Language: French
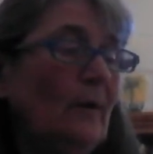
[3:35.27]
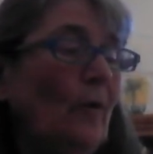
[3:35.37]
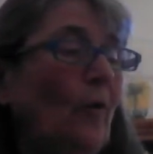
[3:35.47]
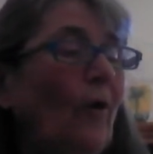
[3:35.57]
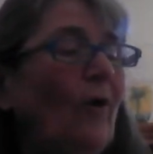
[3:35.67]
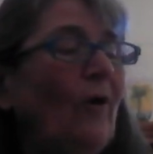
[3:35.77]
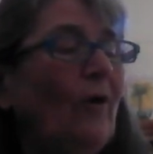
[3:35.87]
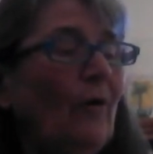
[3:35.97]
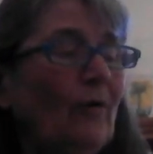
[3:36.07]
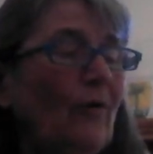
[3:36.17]

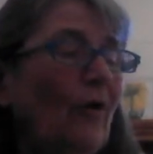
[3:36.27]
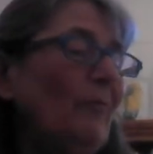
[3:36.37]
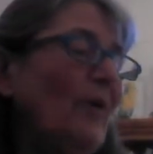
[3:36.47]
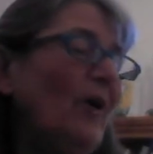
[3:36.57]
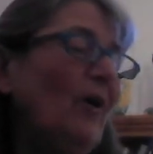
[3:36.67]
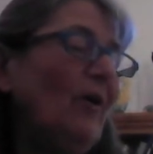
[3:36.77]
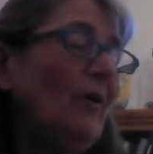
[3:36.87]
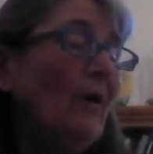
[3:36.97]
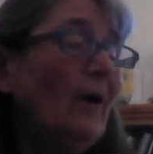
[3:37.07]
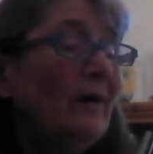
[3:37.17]
Oh.
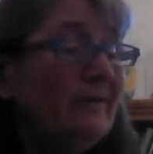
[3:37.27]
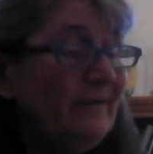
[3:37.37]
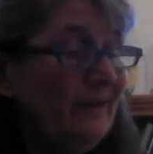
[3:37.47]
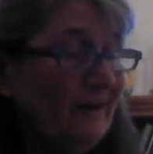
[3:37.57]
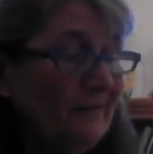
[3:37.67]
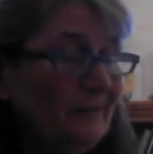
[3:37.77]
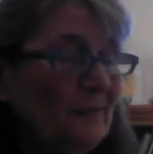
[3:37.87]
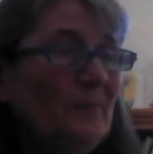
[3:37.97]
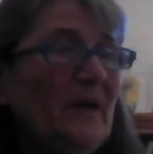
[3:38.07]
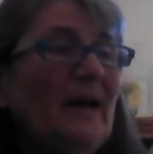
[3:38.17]
Comment. Si elles
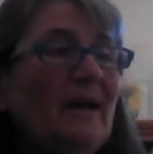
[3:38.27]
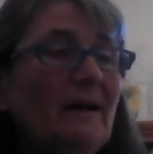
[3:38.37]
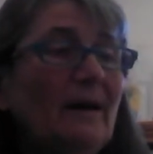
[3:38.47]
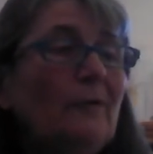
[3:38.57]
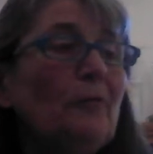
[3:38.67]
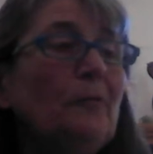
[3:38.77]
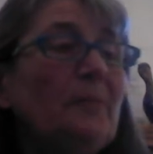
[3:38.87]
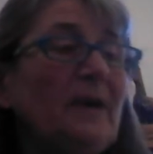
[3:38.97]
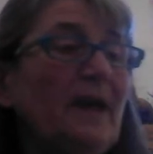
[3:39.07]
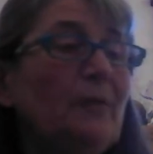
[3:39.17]
sont belles,
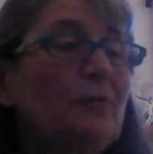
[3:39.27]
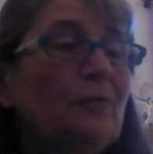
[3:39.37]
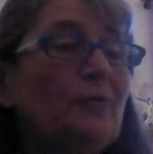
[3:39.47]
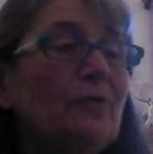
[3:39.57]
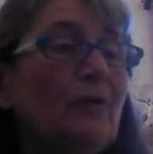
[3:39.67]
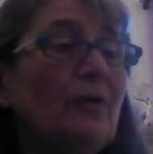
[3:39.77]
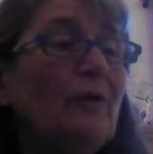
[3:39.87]
reprit un autre.